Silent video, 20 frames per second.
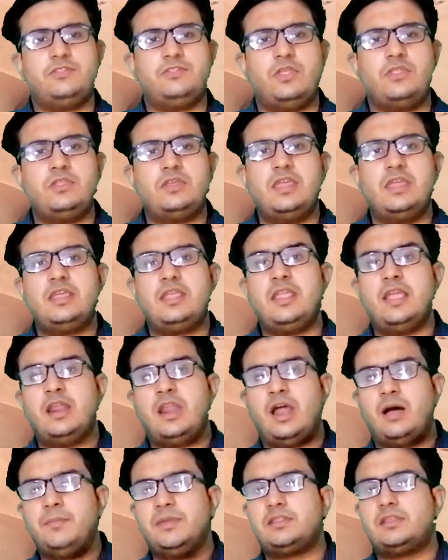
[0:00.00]
में जिंदगी की
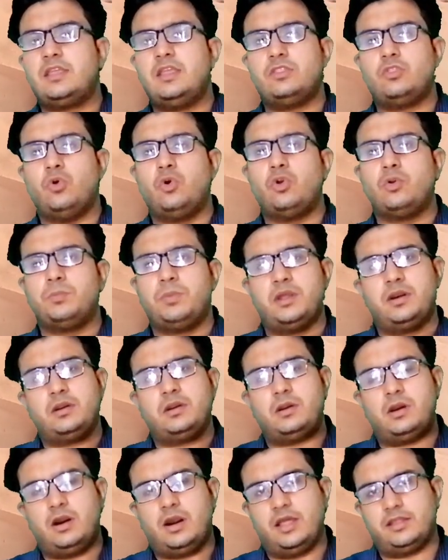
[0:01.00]
अलामत के तौर पर
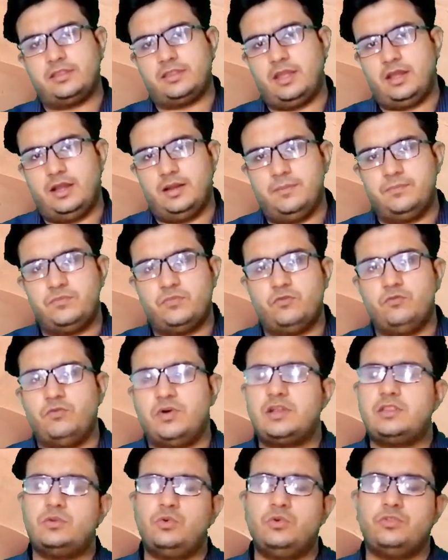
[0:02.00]
खड़ा था
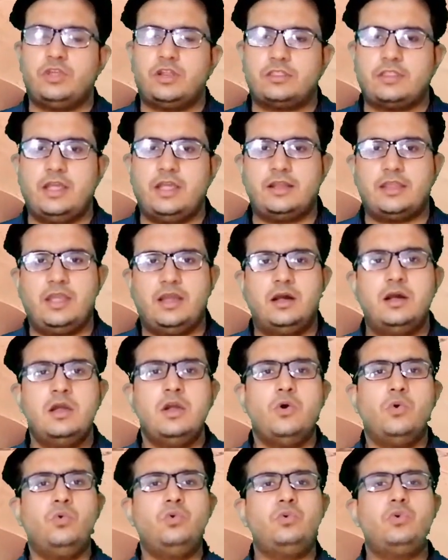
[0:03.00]
वक्त गुजरता गया
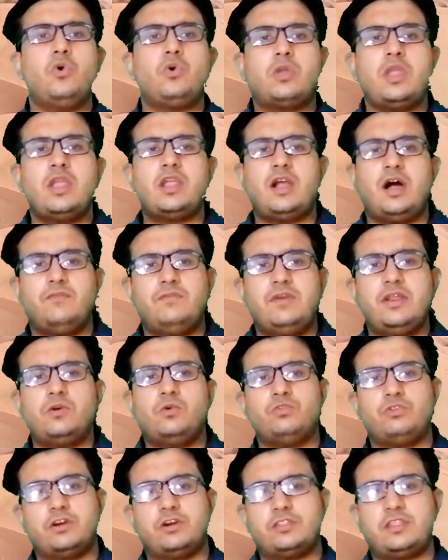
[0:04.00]
ऊँटों के काफले
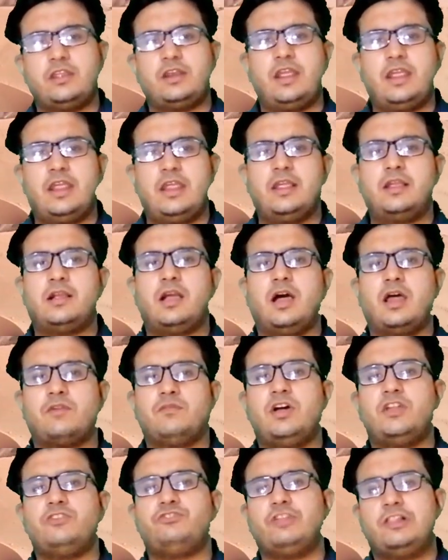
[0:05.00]
गुजरते रहे कारवां